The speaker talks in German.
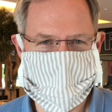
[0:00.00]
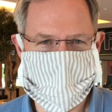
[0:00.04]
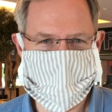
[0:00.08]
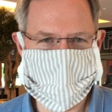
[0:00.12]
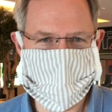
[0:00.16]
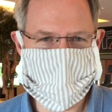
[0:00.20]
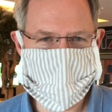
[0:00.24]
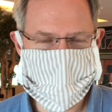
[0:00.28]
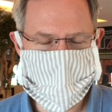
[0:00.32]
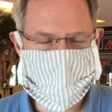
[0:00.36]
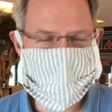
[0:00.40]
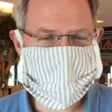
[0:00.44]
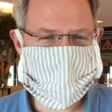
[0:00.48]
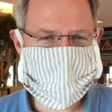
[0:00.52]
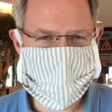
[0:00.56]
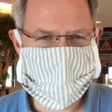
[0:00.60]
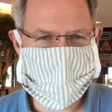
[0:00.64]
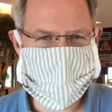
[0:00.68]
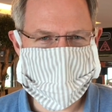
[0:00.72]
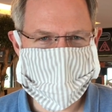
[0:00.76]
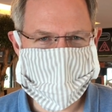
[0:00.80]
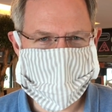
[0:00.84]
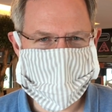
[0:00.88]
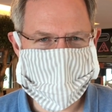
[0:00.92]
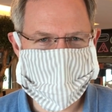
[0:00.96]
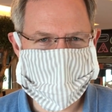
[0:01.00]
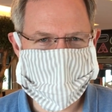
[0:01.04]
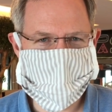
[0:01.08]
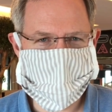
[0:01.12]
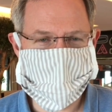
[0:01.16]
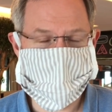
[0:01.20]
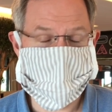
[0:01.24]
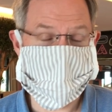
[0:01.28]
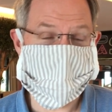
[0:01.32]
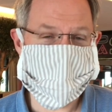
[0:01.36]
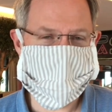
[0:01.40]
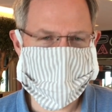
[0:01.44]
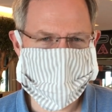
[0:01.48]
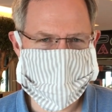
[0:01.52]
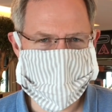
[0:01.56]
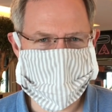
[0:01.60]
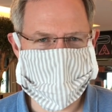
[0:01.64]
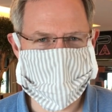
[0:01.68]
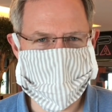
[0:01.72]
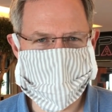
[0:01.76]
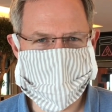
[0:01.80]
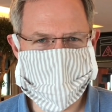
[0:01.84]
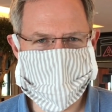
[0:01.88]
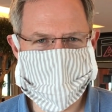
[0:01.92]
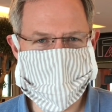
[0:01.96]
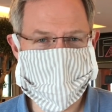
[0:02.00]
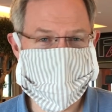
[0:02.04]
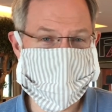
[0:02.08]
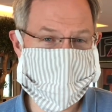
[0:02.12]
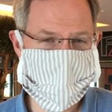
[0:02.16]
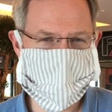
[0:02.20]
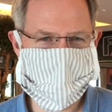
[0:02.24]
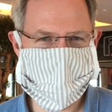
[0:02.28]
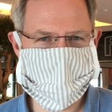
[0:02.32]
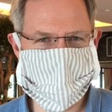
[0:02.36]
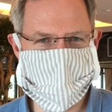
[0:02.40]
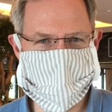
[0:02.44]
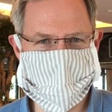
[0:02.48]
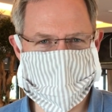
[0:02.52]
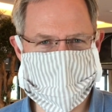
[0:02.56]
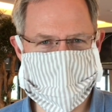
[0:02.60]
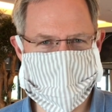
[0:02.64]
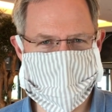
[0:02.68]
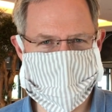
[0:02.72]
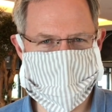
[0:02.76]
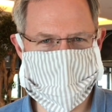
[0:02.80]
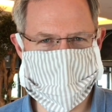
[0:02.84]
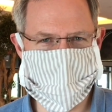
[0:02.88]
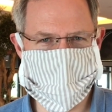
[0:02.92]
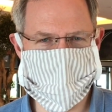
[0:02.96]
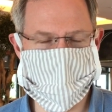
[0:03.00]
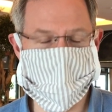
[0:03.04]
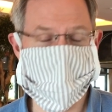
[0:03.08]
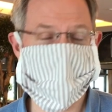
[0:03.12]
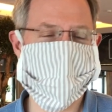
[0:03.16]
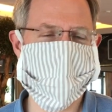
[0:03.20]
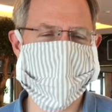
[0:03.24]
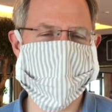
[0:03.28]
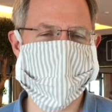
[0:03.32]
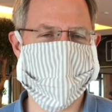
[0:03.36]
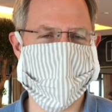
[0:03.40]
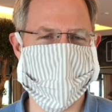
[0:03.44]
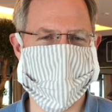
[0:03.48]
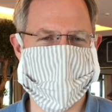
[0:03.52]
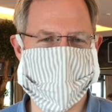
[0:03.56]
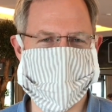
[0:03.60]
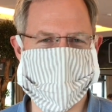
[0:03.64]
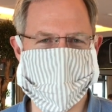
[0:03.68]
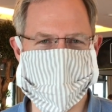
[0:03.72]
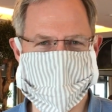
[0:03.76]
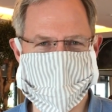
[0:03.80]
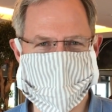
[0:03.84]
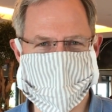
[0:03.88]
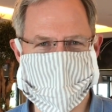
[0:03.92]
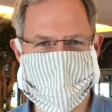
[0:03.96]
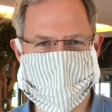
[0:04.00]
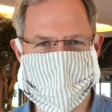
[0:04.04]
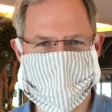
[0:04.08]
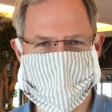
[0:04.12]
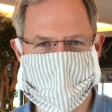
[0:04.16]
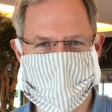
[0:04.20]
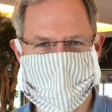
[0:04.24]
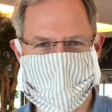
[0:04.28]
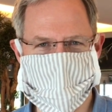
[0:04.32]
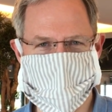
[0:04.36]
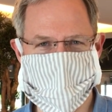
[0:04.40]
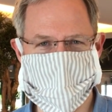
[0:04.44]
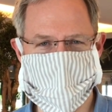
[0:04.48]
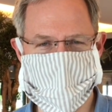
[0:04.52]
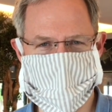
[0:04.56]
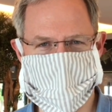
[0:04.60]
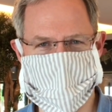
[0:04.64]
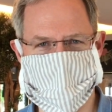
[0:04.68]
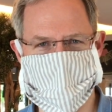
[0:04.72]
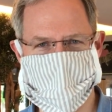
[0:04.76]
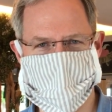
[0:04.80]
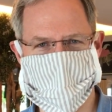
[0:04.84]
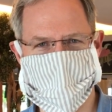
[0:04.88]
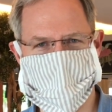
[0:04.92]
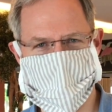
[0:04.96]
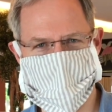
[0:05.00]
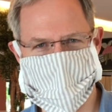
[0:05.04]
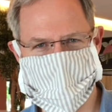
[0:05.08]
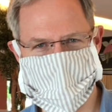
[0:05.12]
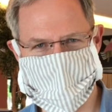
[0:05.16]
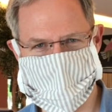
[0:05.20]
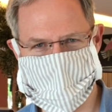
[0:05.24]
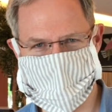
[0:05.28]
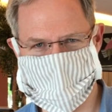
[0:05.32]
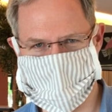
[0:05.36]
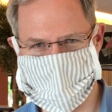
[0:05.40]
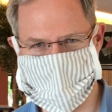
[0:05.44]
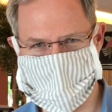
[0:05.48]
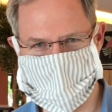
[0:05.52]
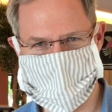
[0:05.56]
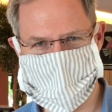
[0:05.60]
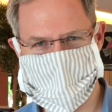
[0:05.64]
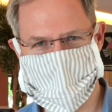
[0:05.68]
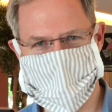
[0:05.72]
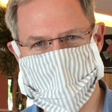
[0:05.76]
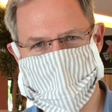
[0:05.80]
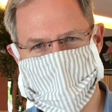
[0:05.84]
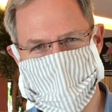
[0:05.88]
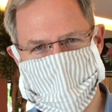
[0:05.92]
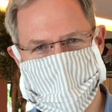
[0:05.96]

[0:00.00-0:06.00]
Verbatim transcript: Liebe Mitarbeiter, liebe Freunde, liebe Gäste, liebe Partner. Wir freuen uns, dass langsam